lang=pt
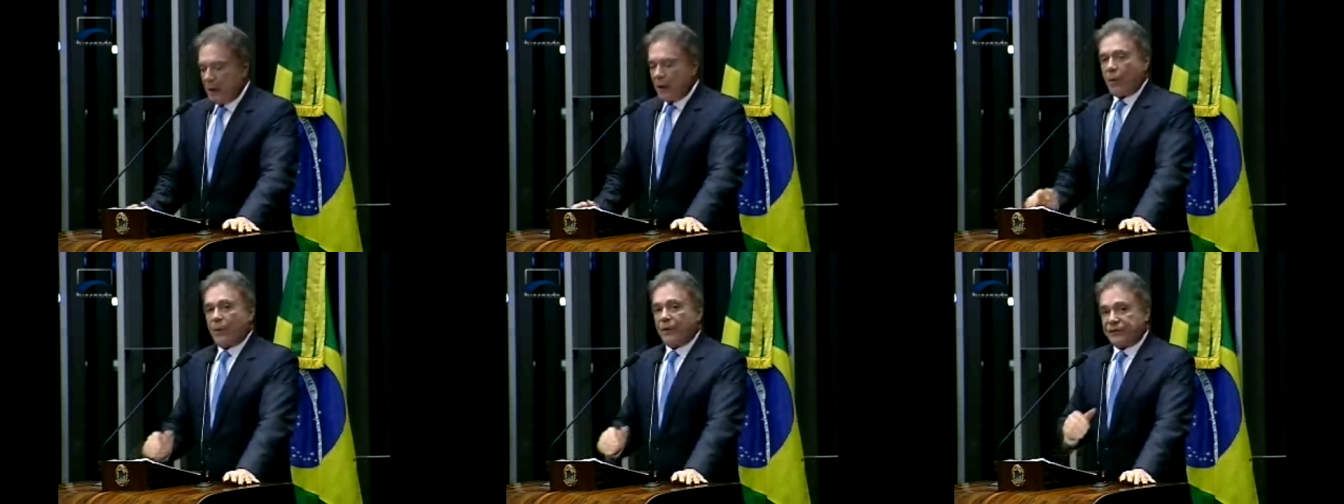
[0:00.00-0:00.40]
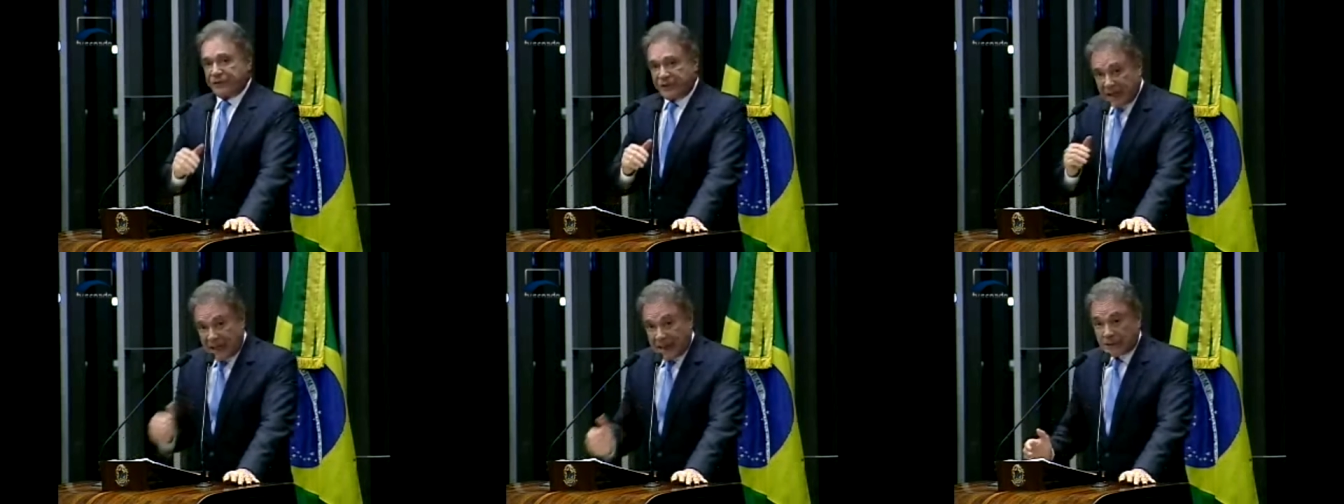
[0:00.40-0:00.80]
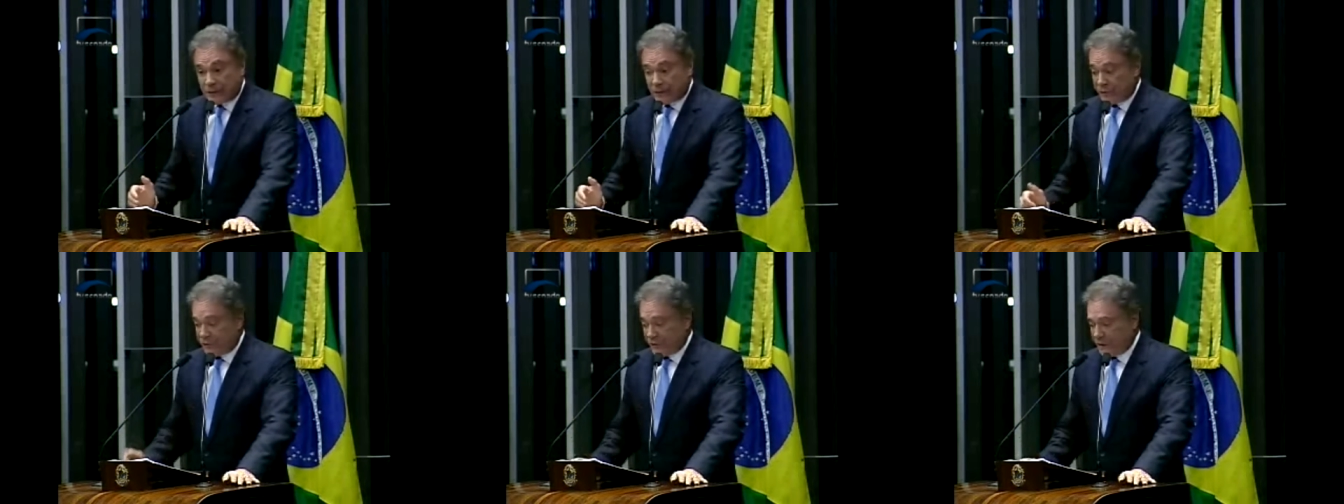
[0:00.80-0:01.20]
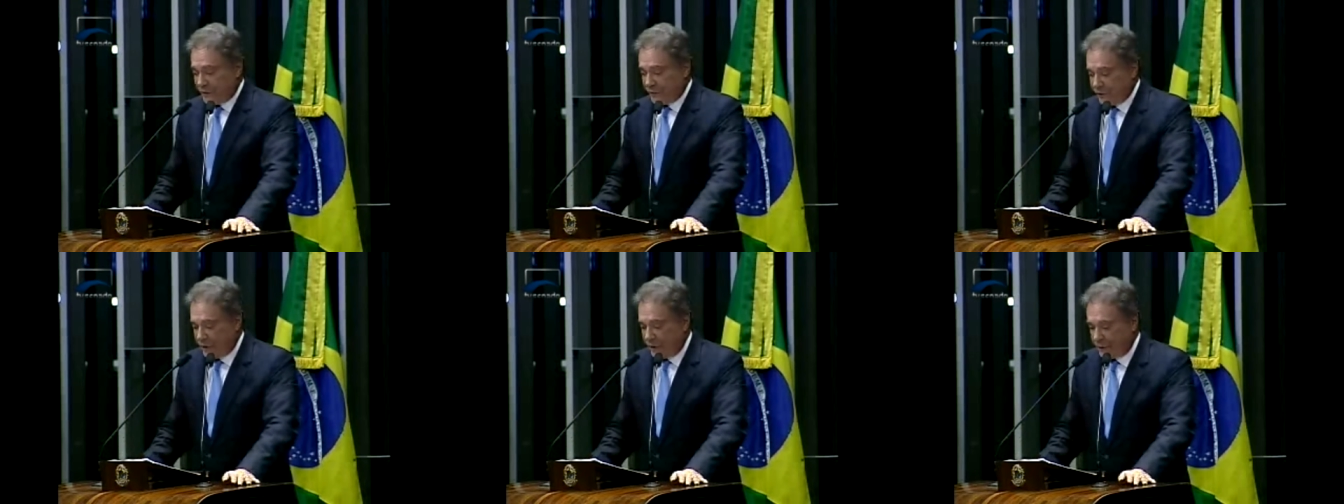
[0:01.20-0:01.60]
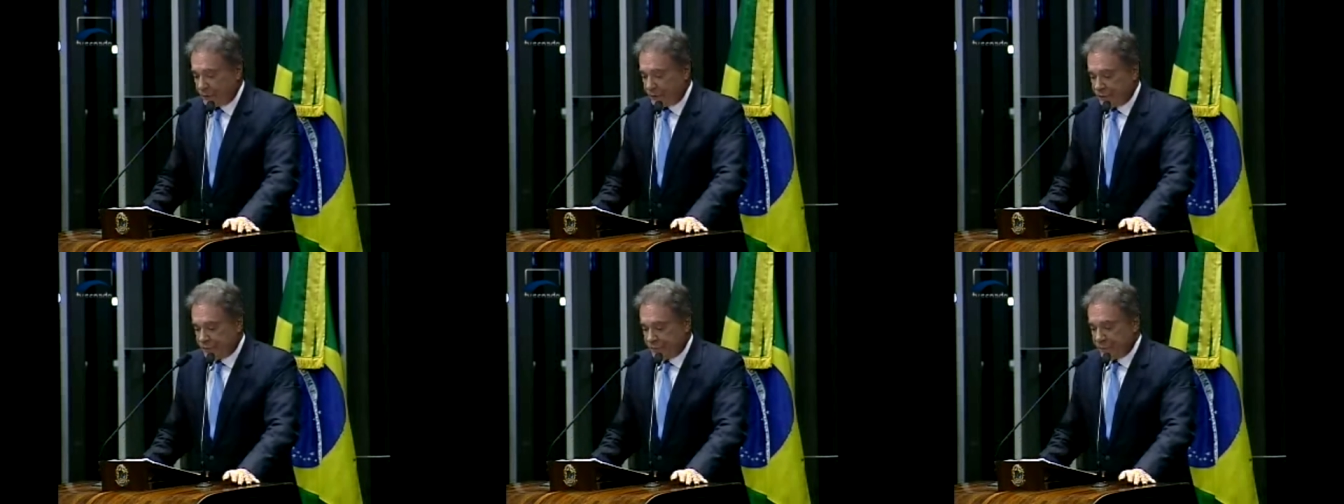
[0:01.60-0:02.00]
com estados
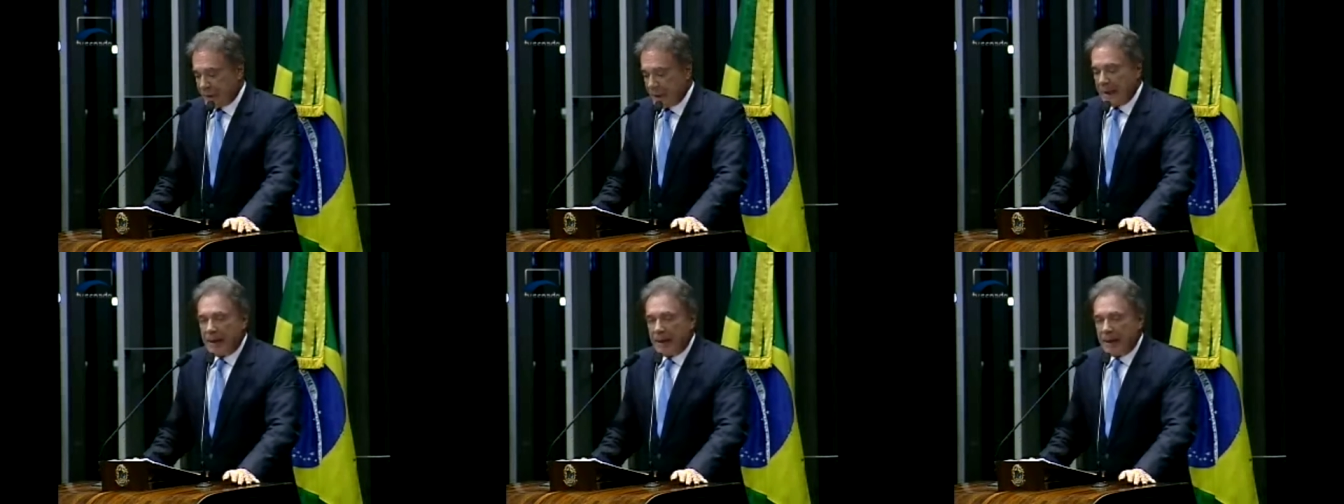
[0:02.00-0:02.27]
estrangeiros,